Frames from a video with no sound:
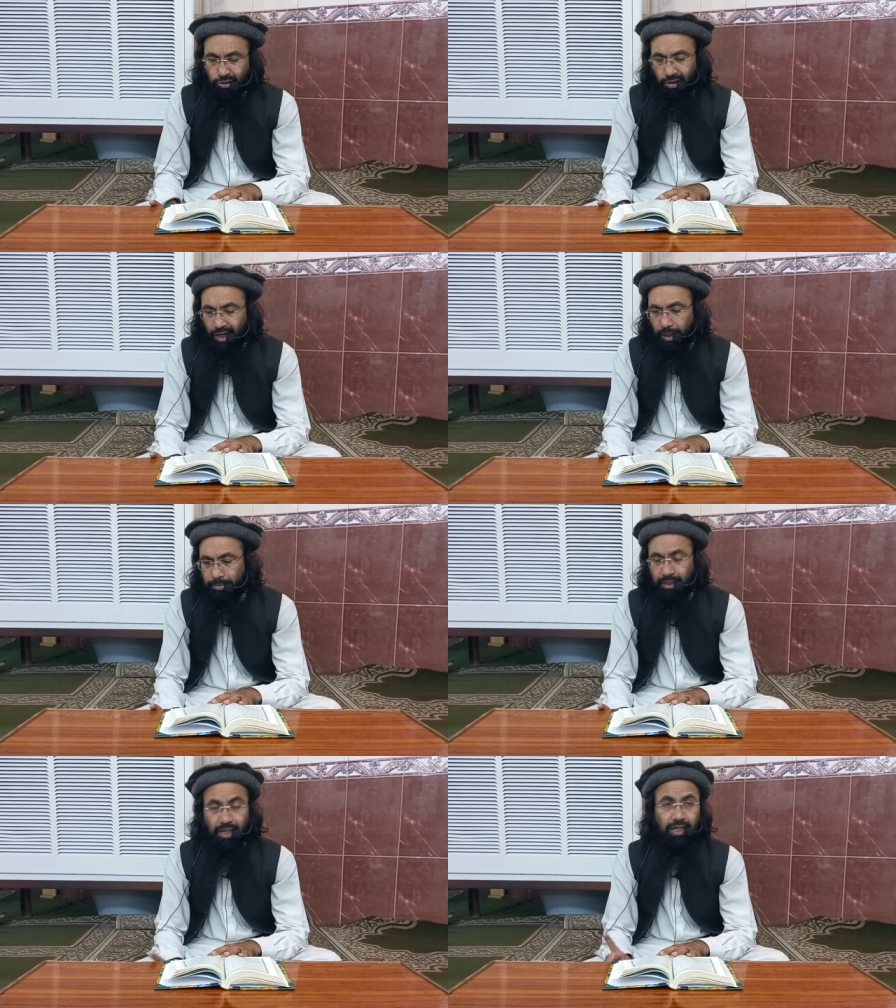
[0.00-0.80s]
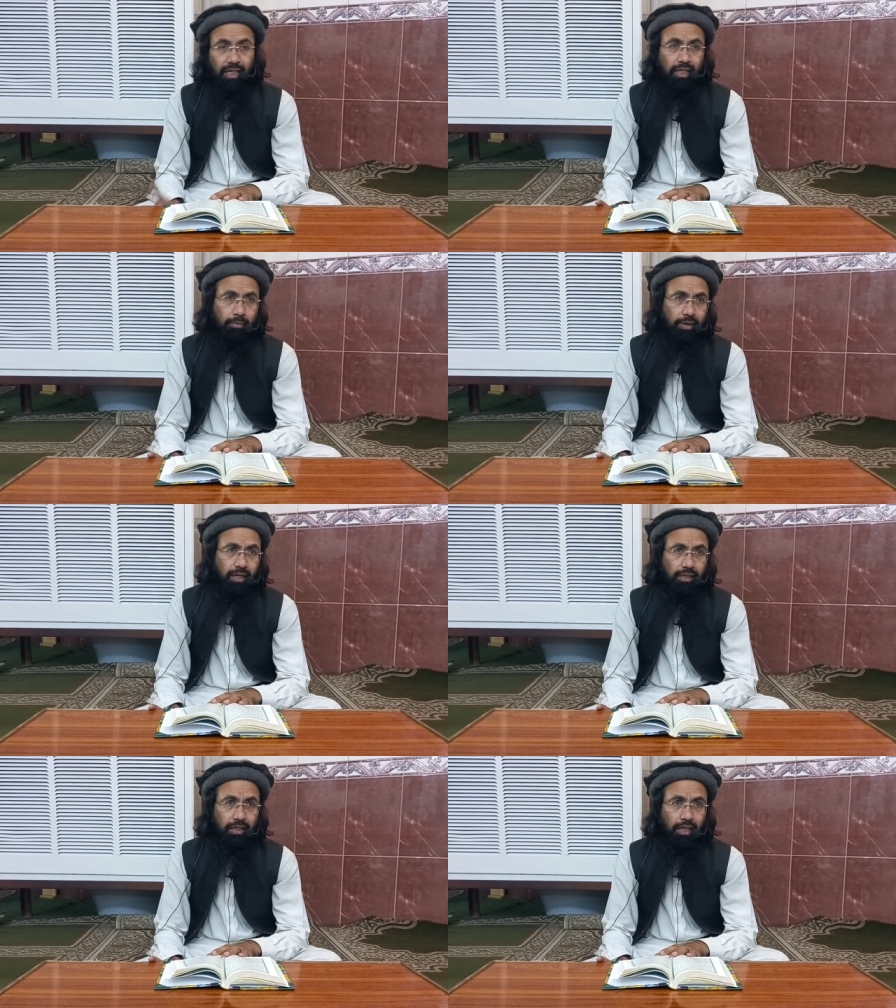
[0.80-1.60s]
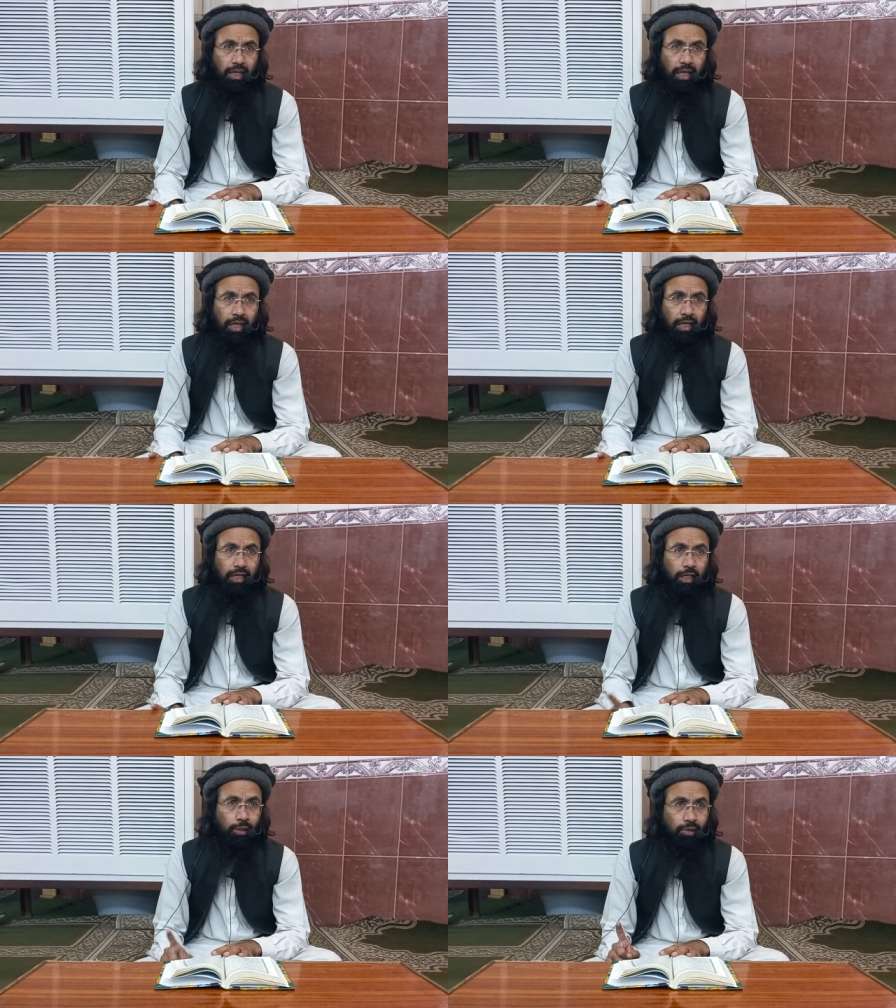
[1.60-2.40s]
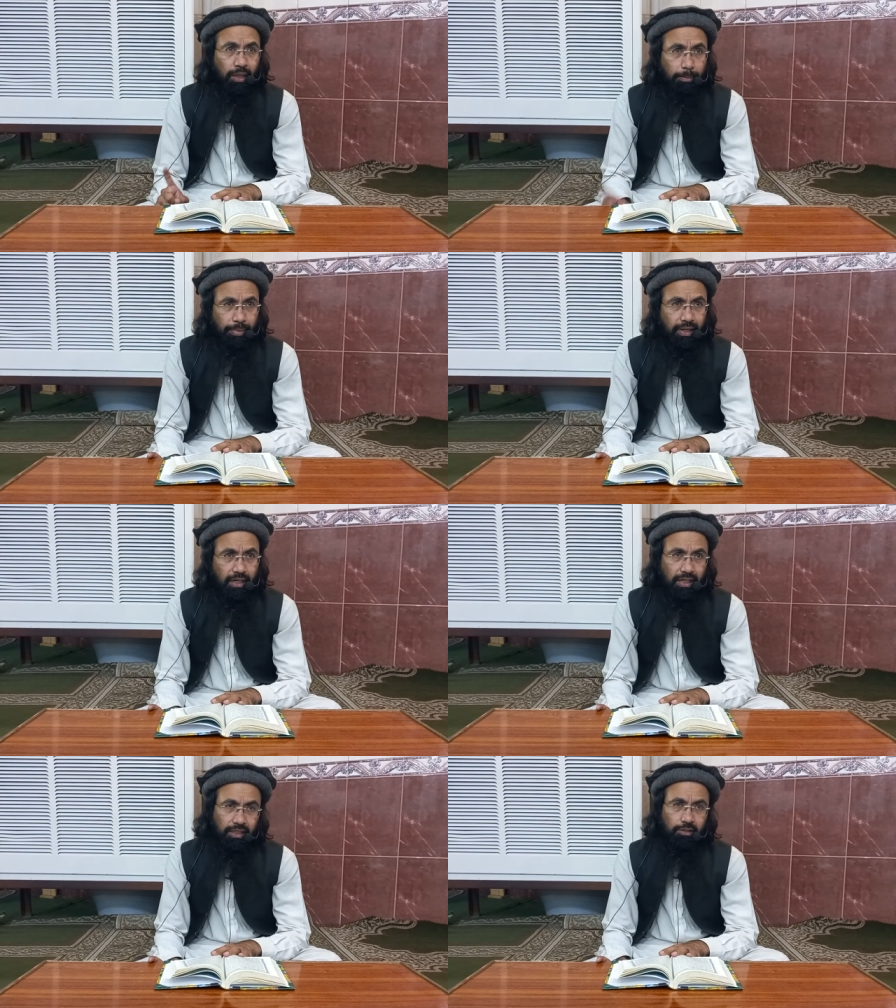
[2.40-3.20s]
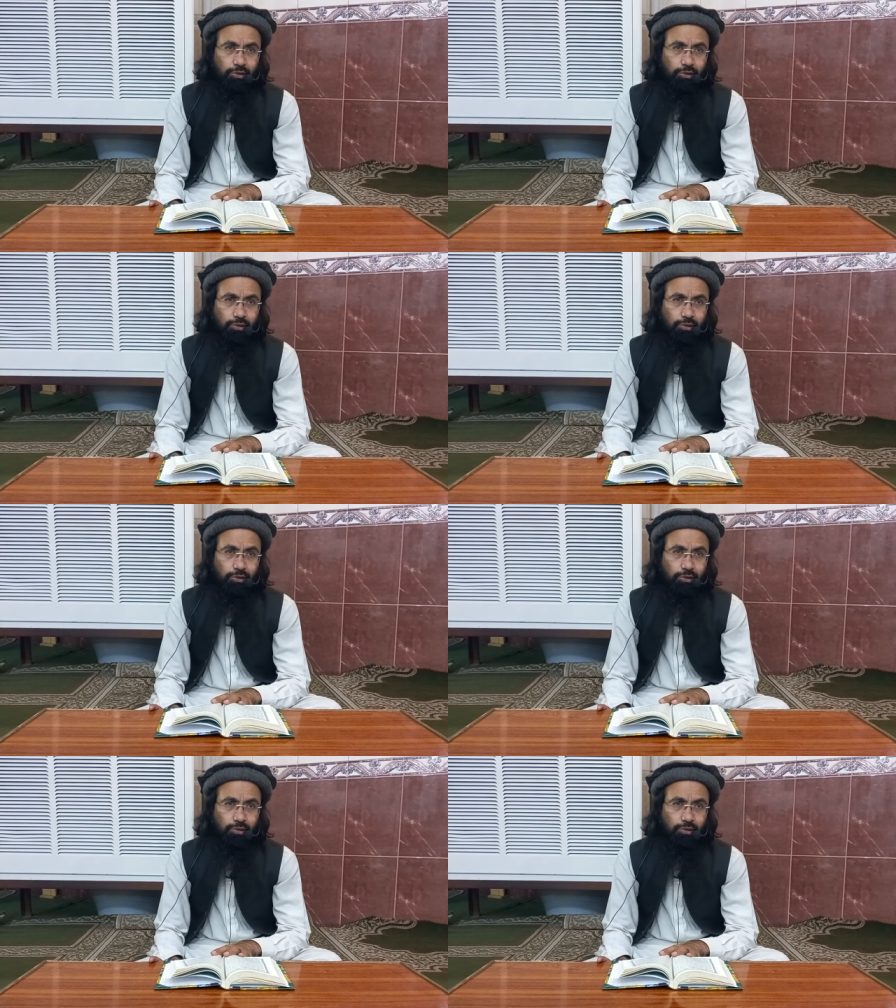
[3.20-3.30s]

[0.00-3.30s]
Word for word: तो आपके आने के बाद इन्होंने फिर गदर